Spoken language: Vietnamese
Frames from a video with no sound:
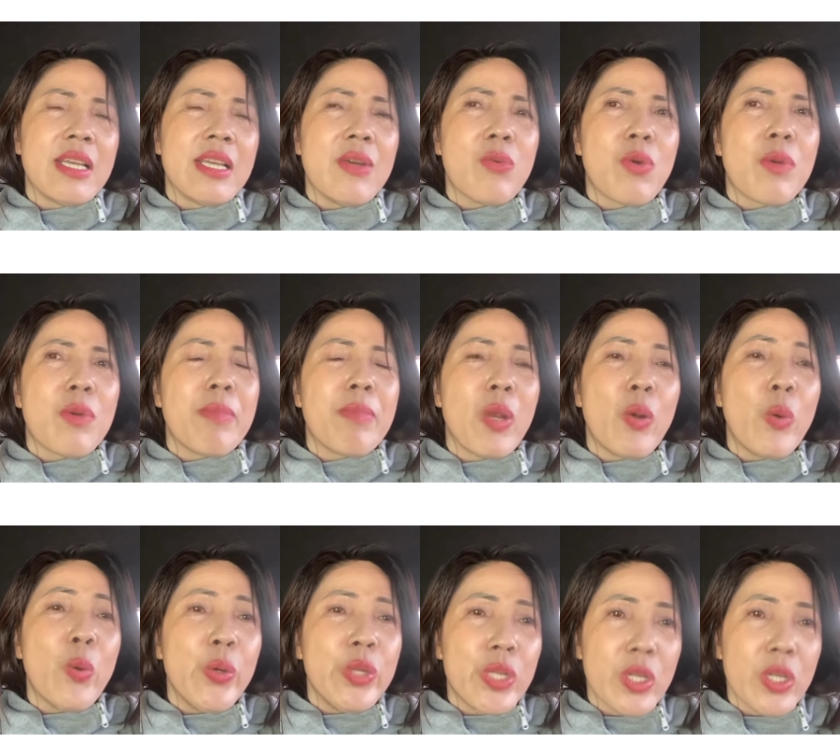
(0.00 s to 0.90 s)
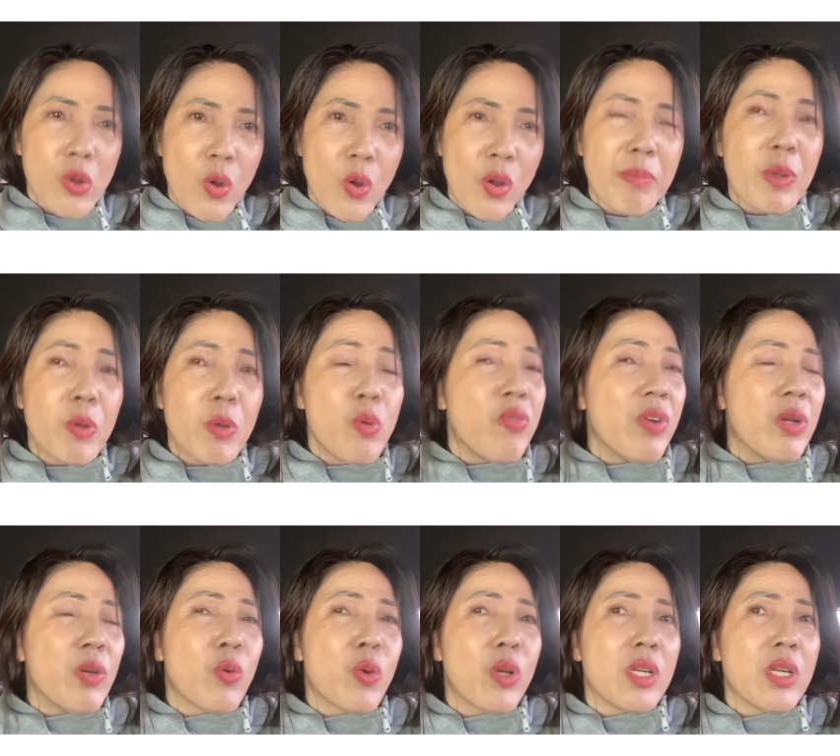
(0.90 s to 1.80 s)
Thế còn mẹ nuôi thì còn mẹ nuôi
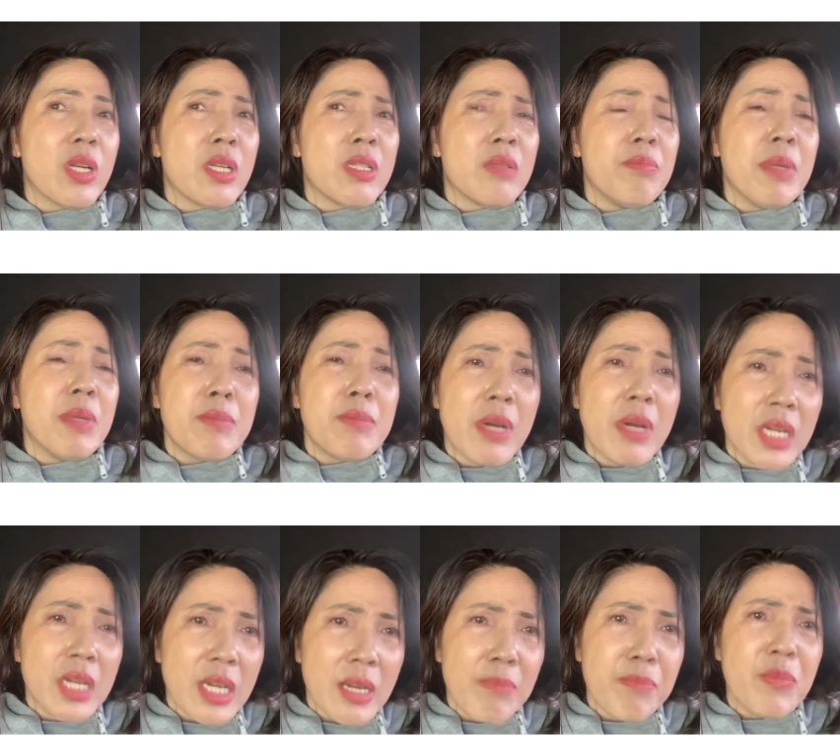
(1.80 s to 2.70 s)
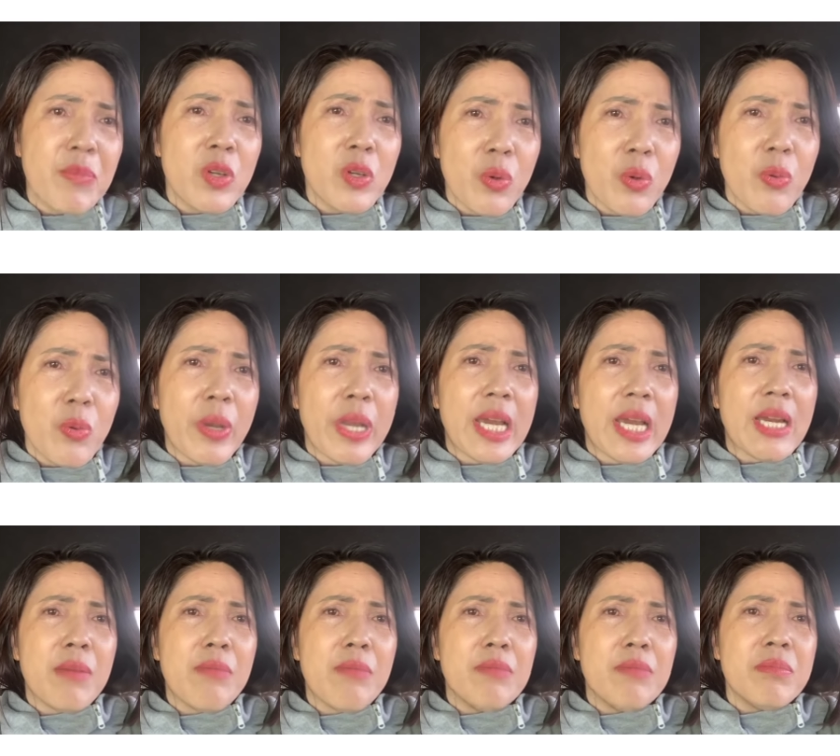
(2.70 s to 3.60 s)
vẫn còn minh mẫn lắm, vẫn còn khỏe
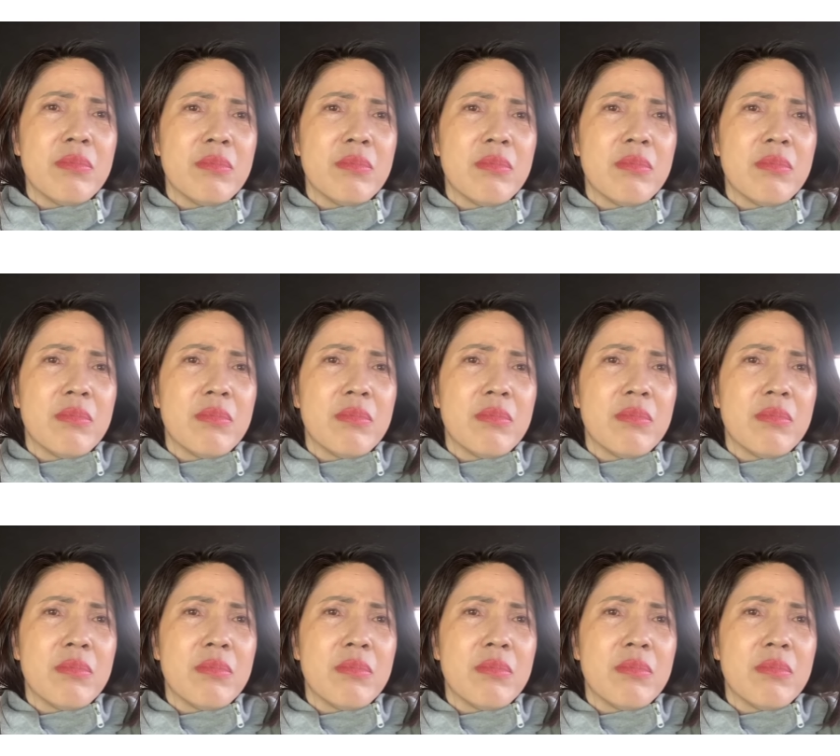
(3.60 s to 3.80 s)
ừ. lắm.